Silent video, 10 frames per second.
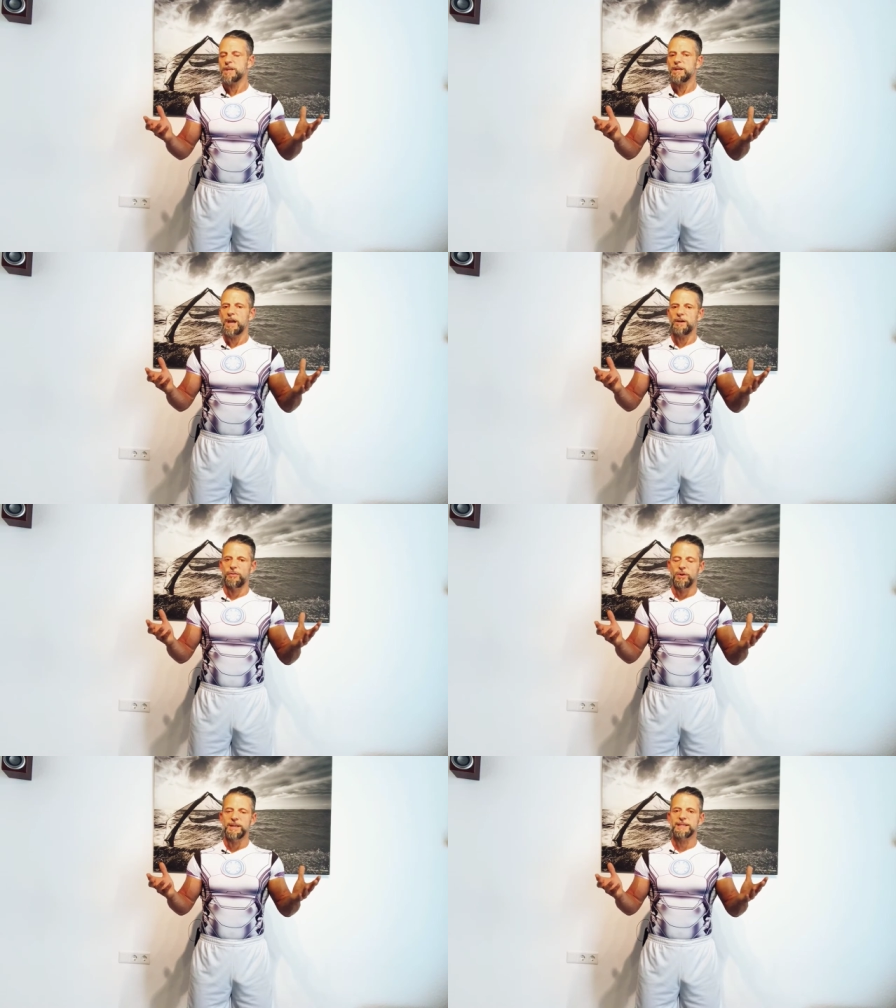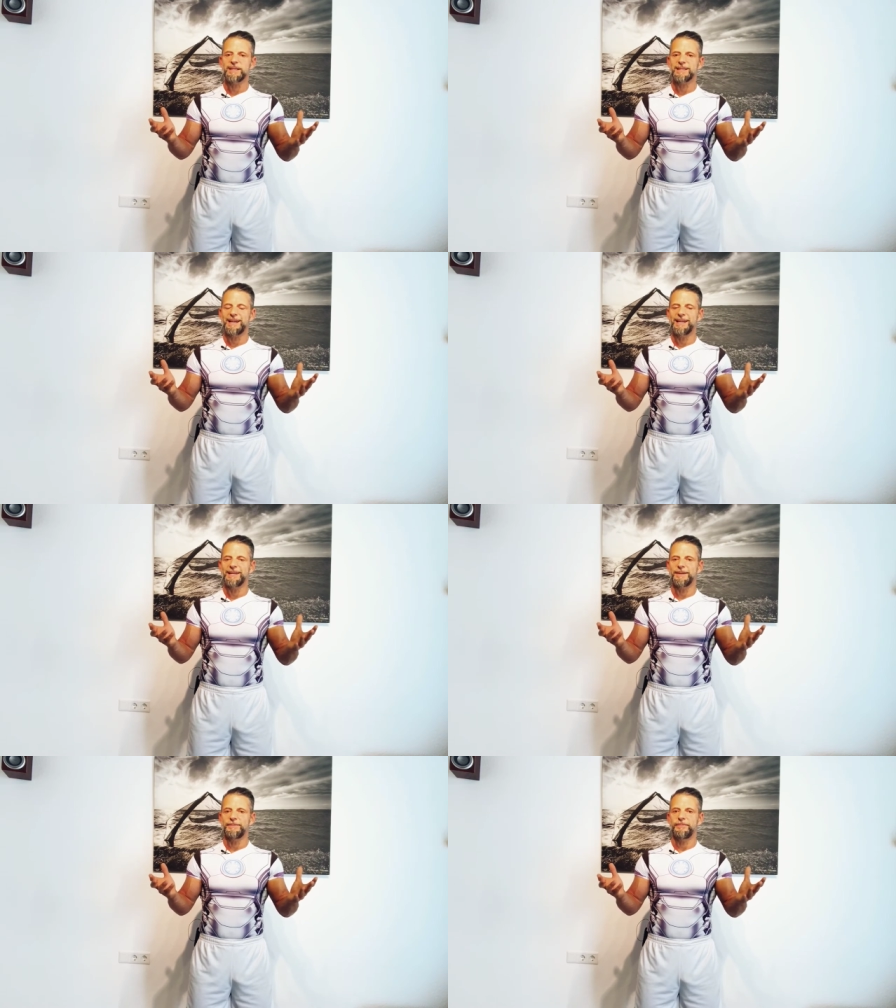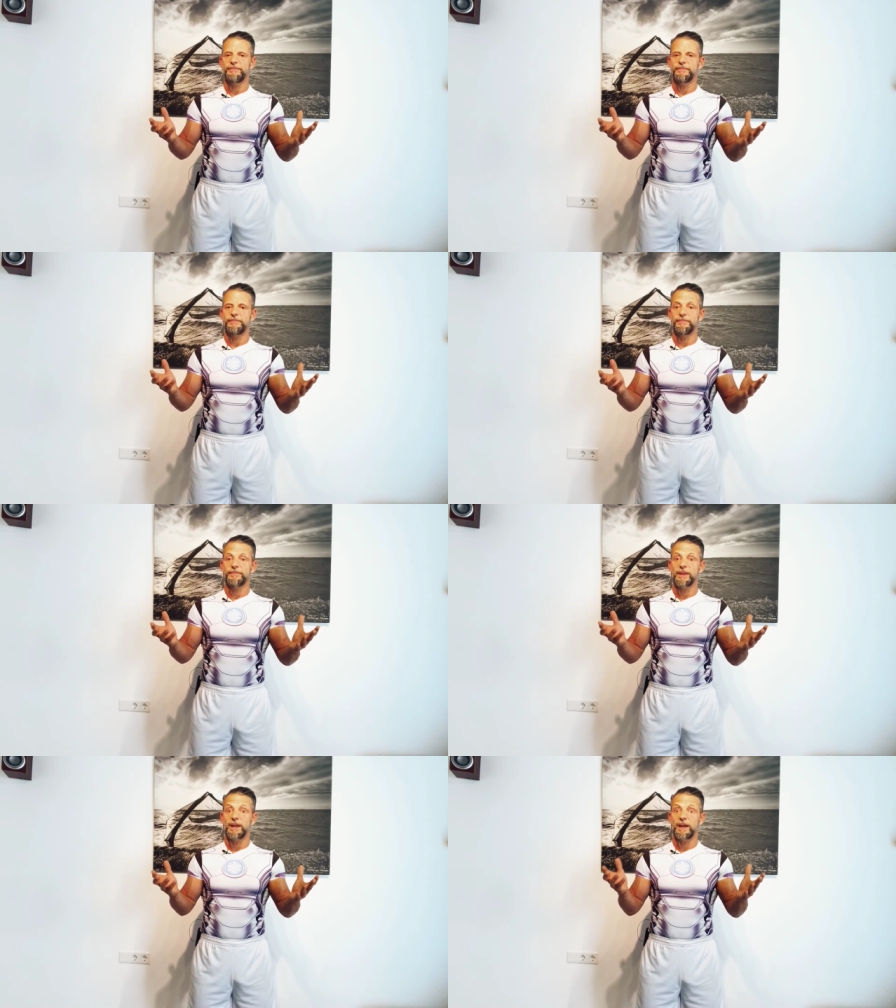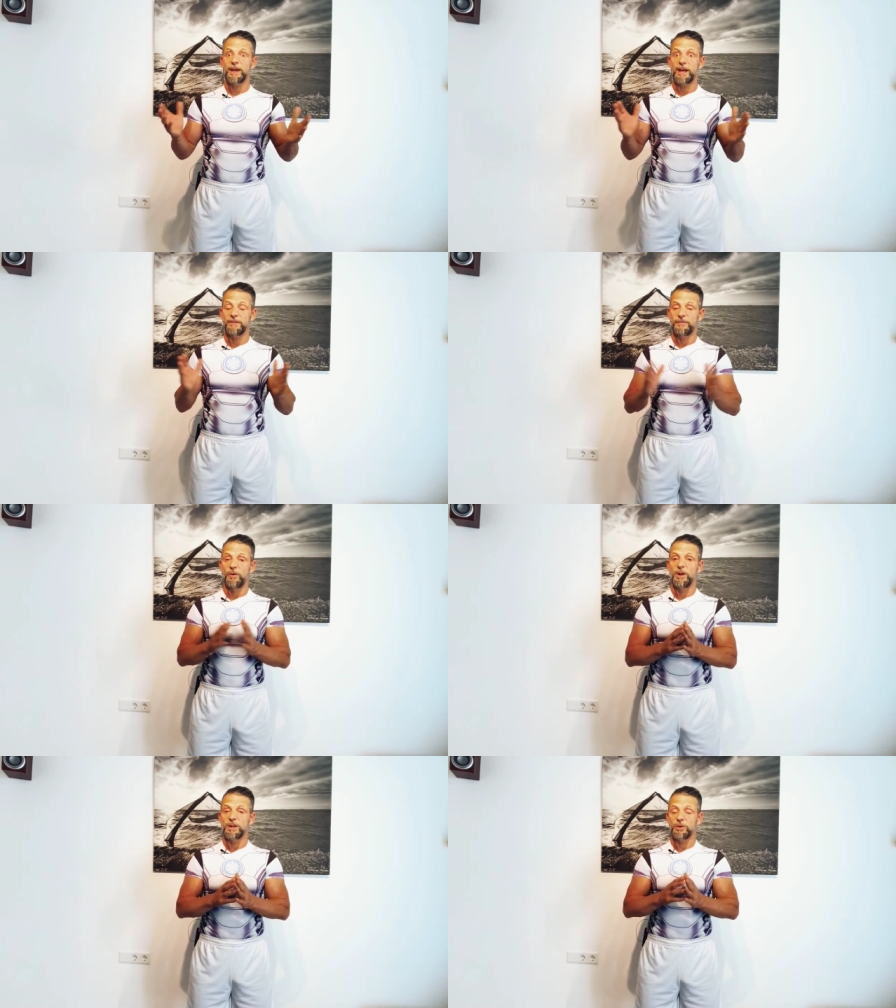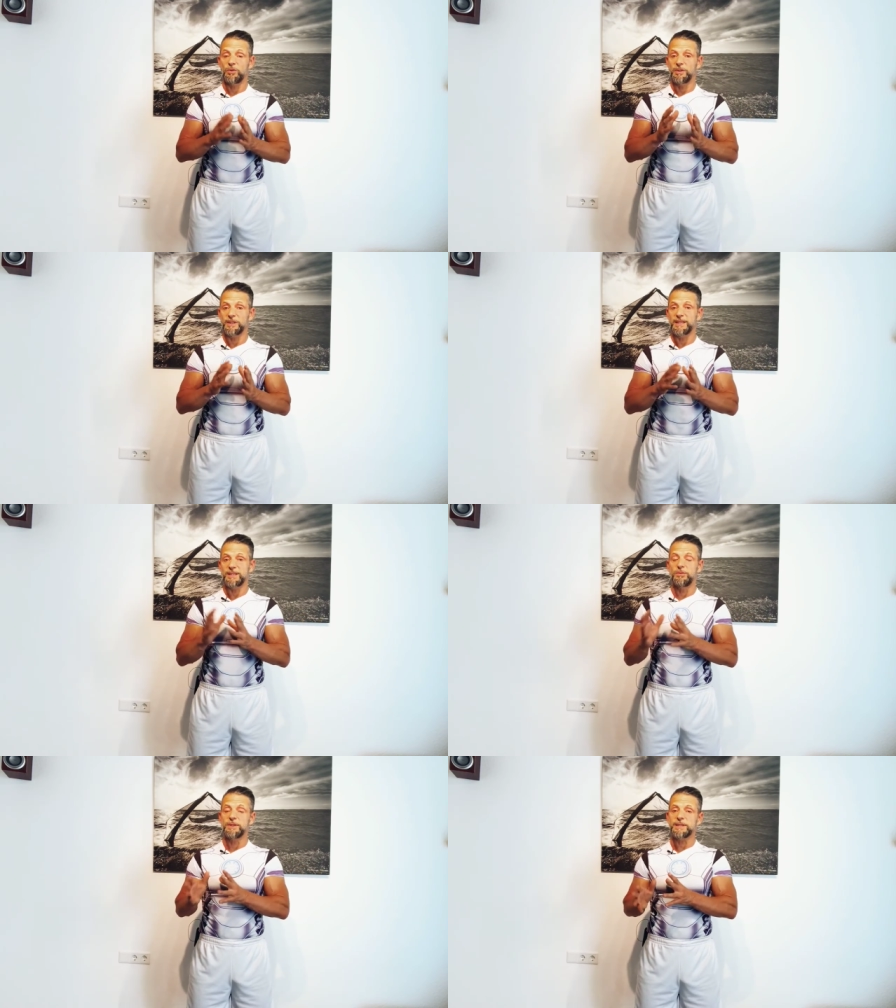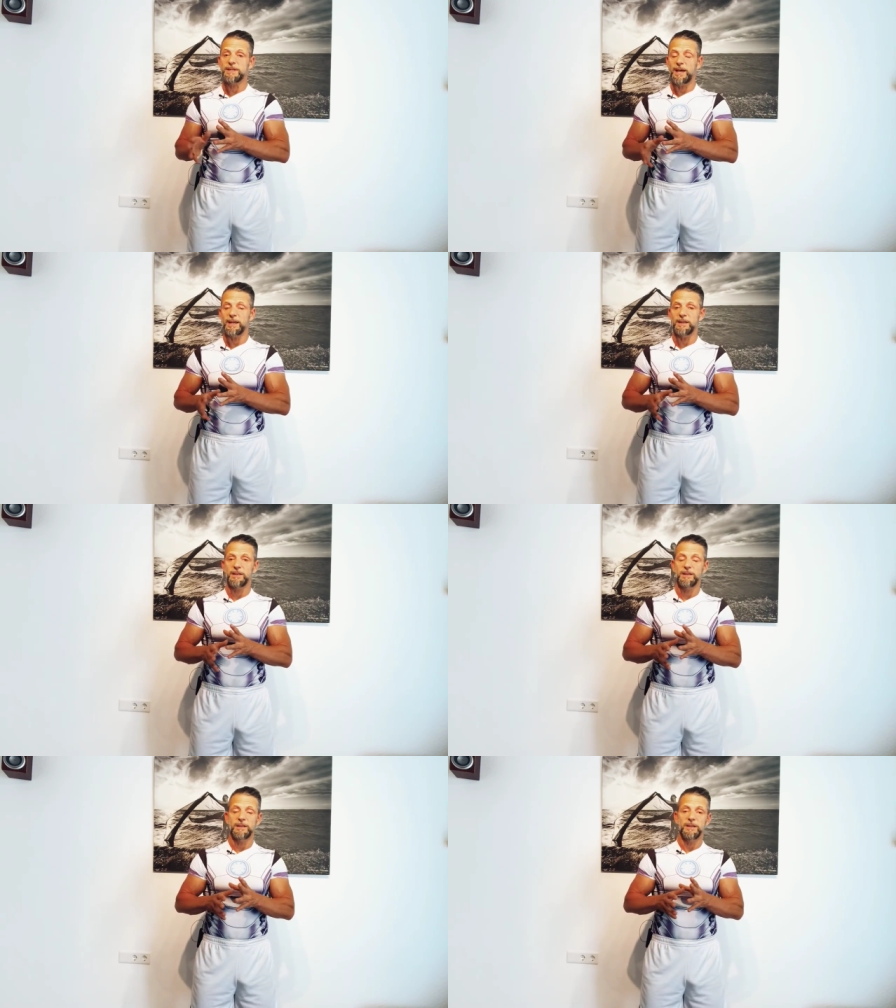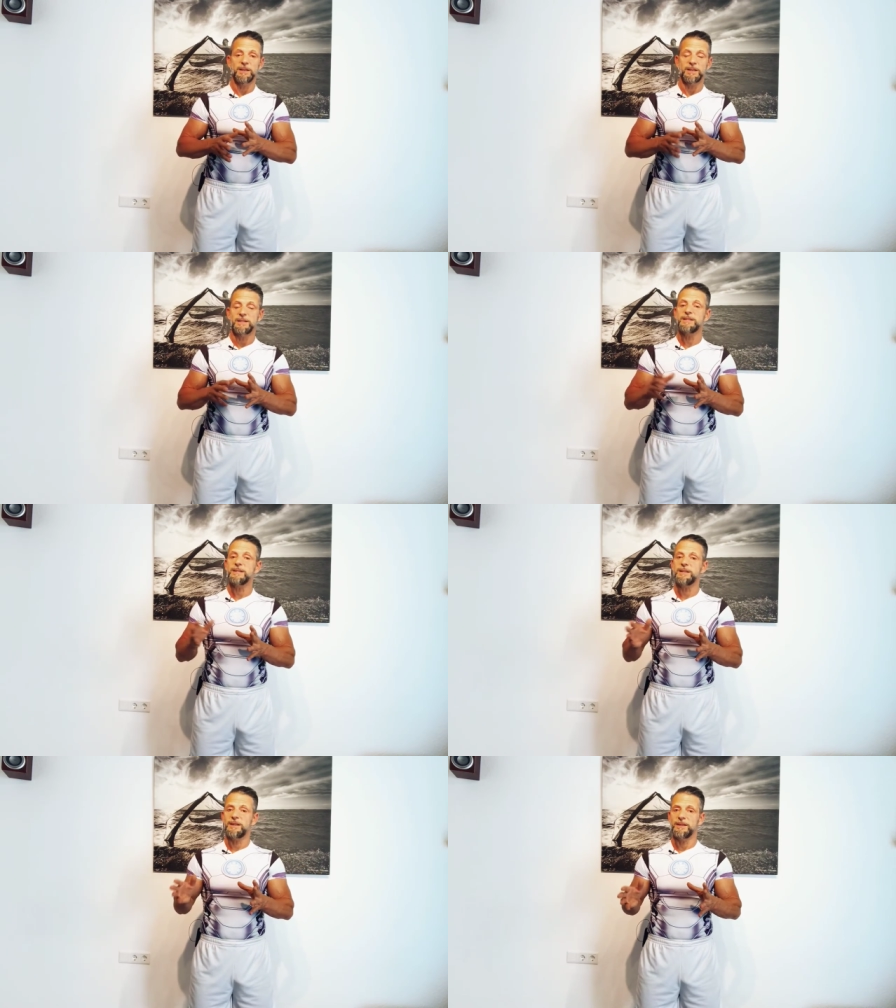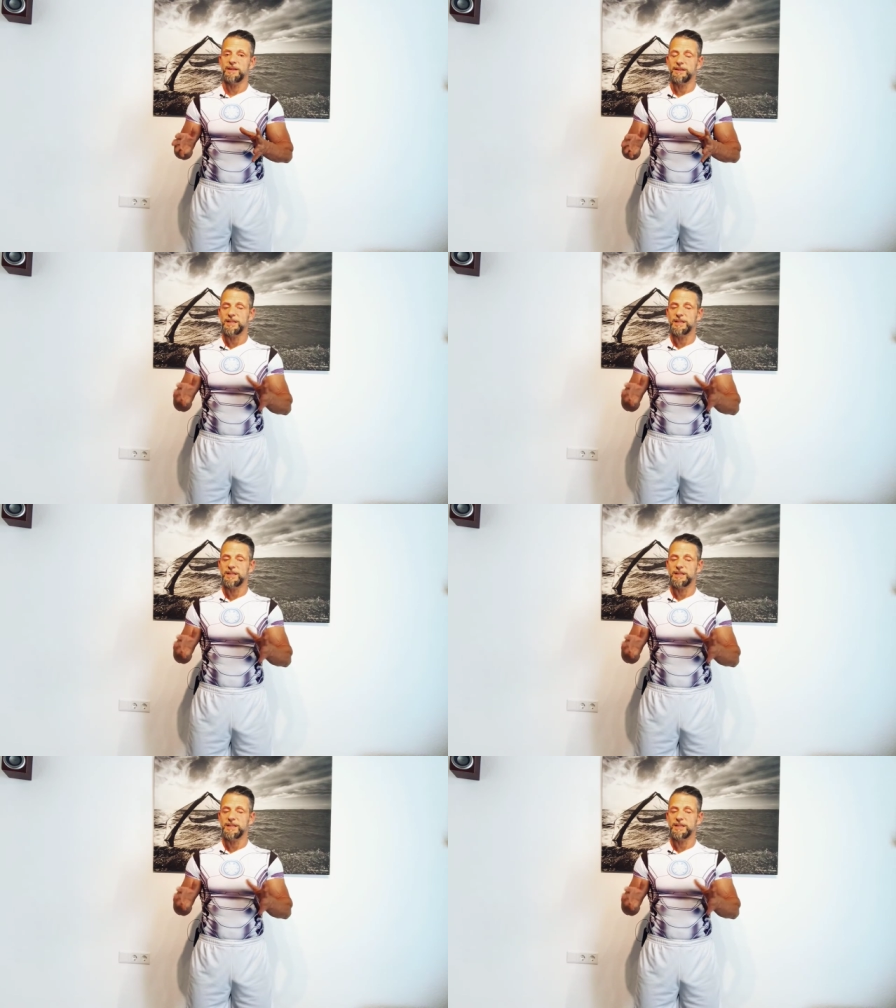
Erfolg ist das eine. Erfolg und Gesundsein das ist das andere.